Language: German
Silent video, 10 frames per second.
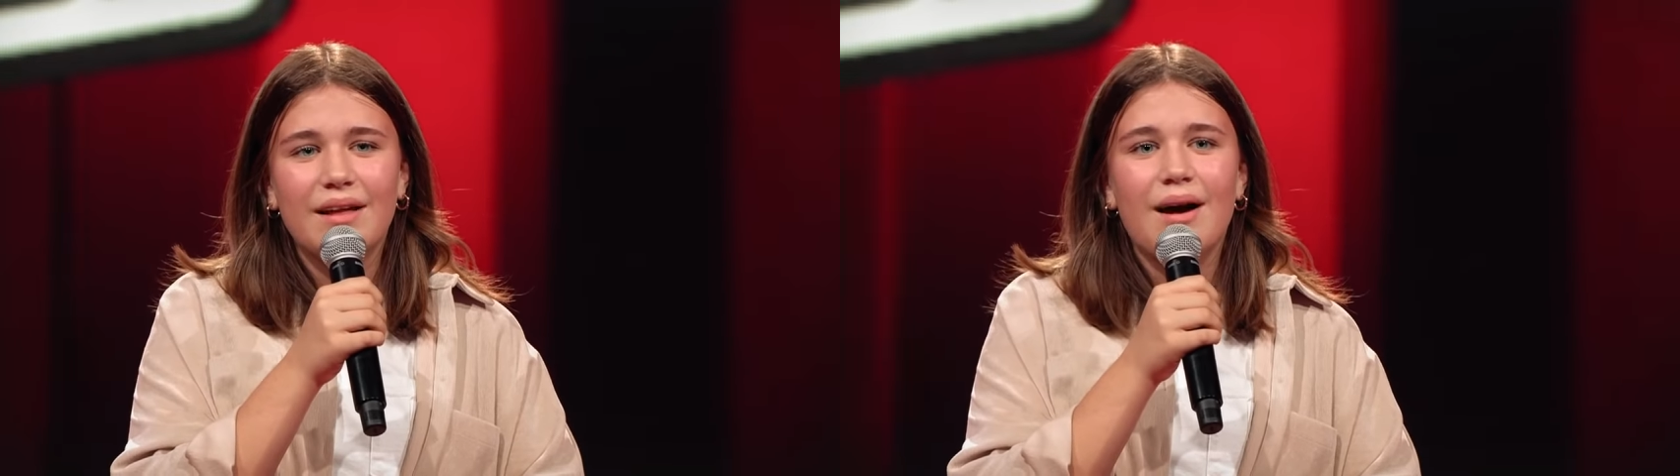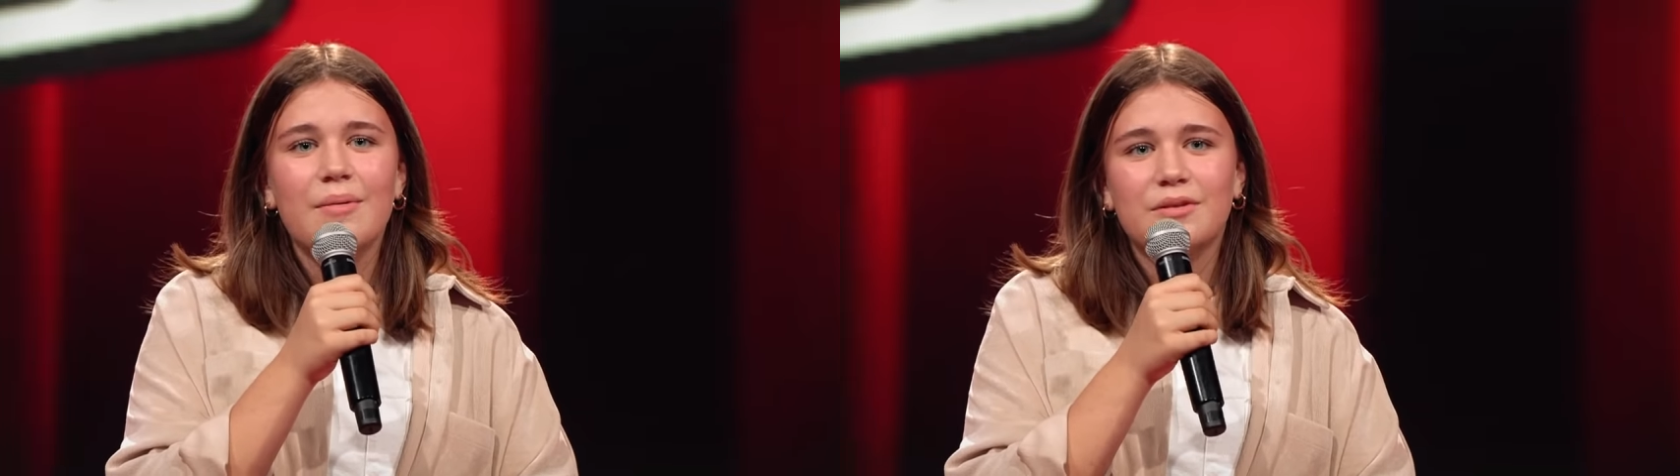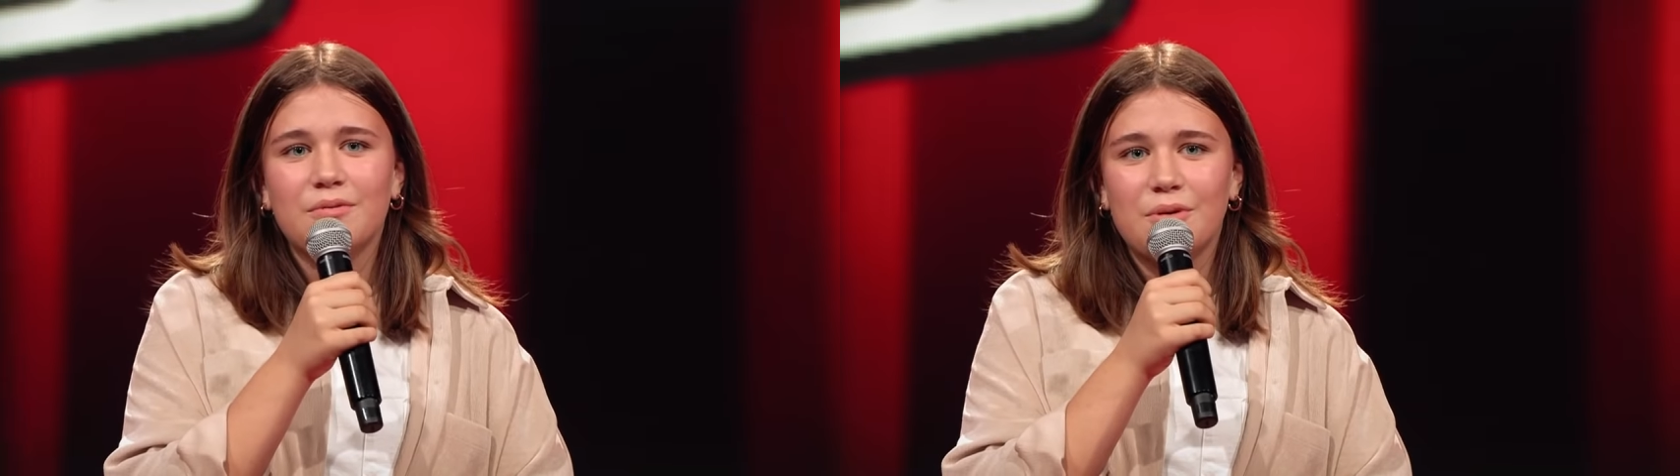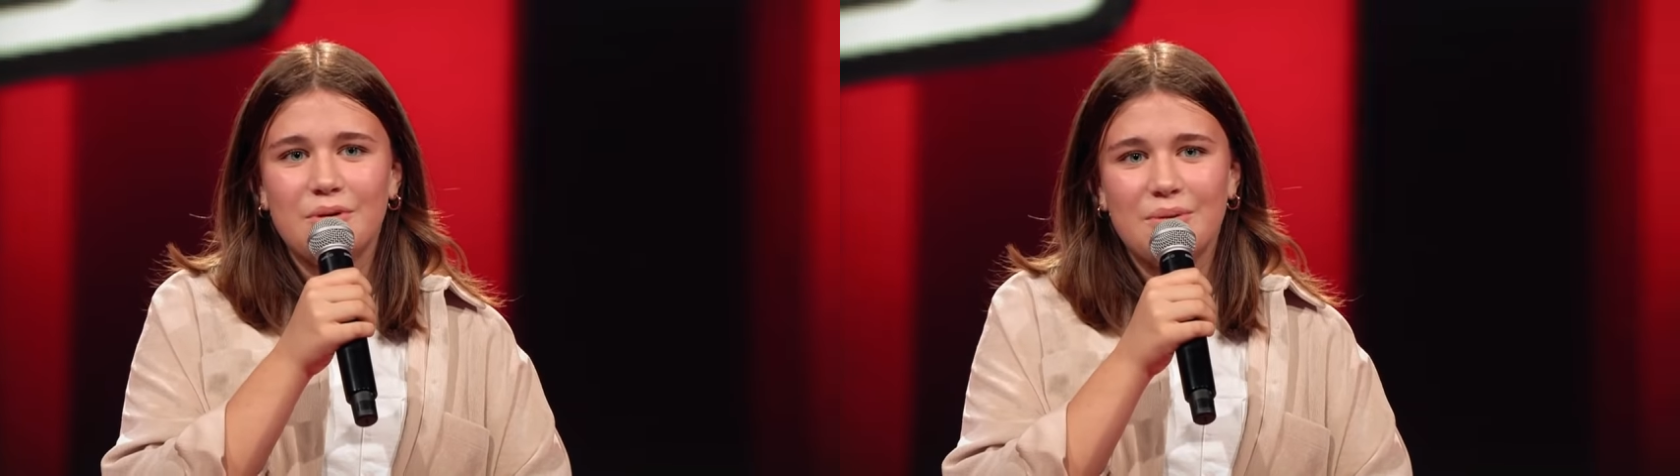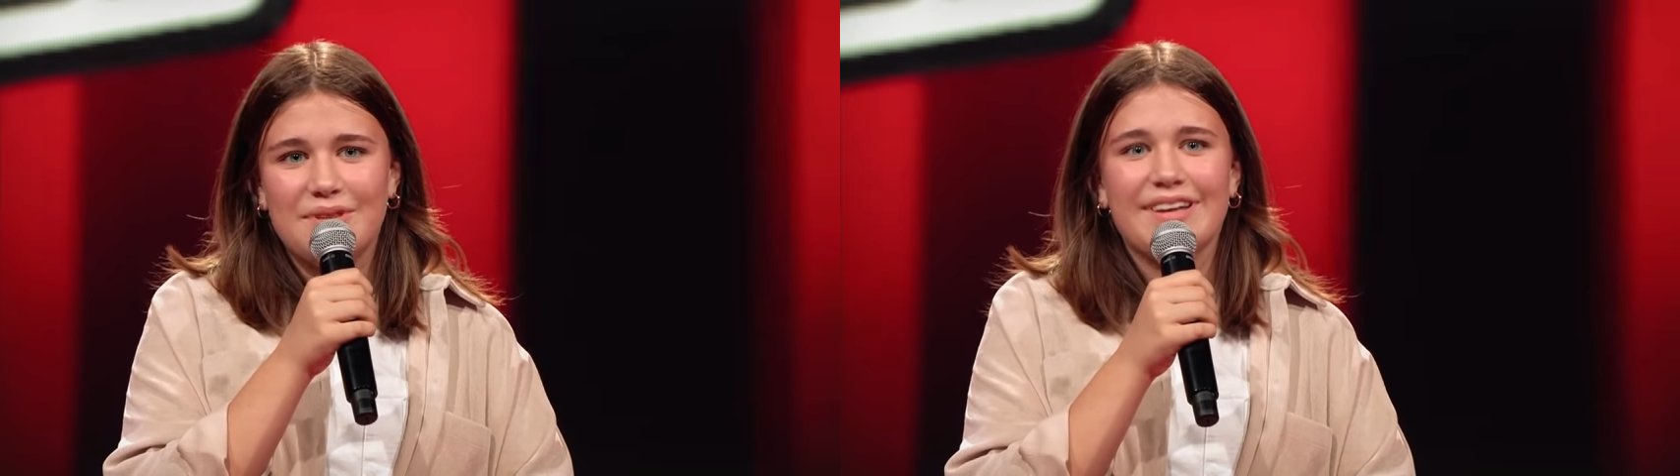Aber ich wohne
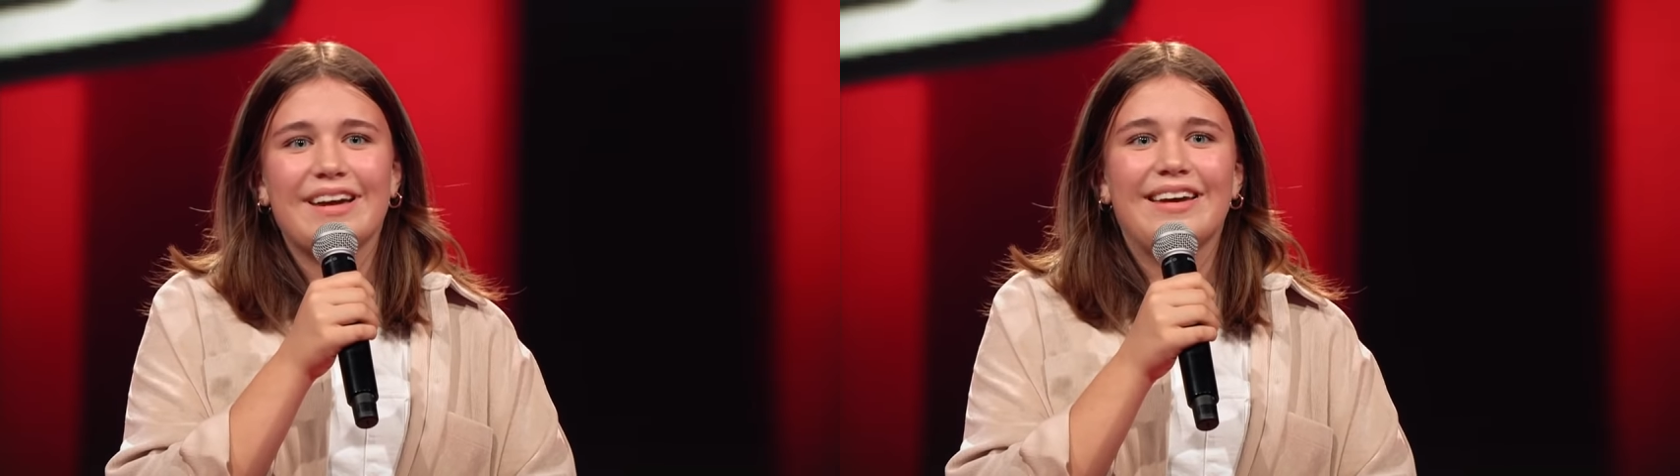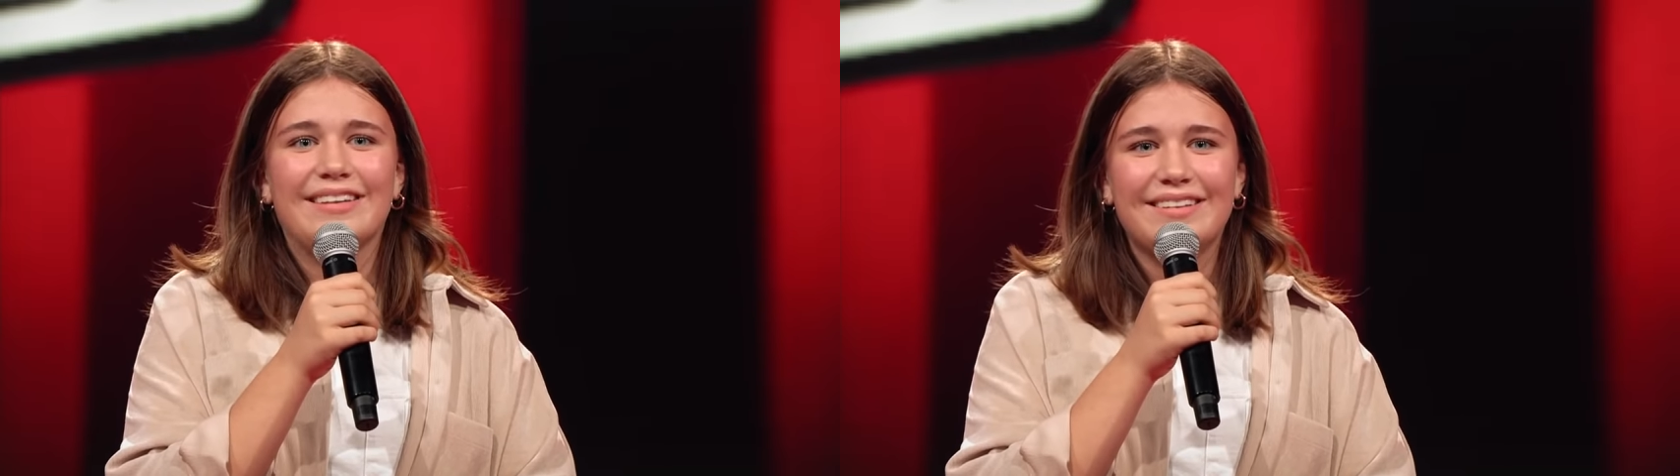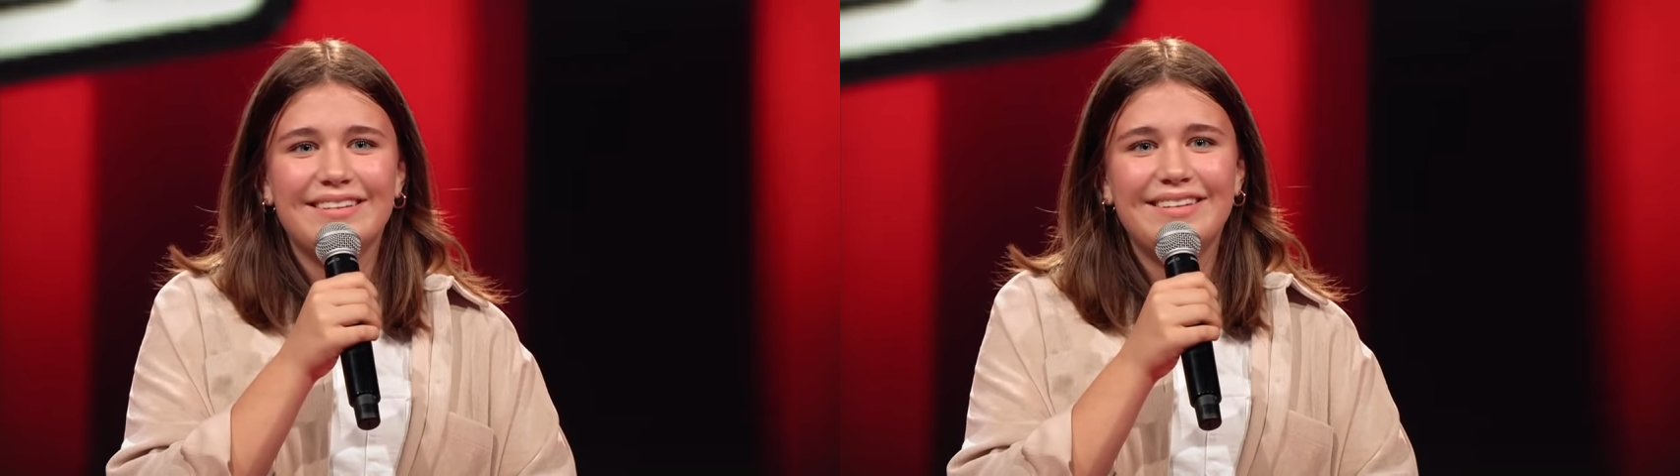in Österreich.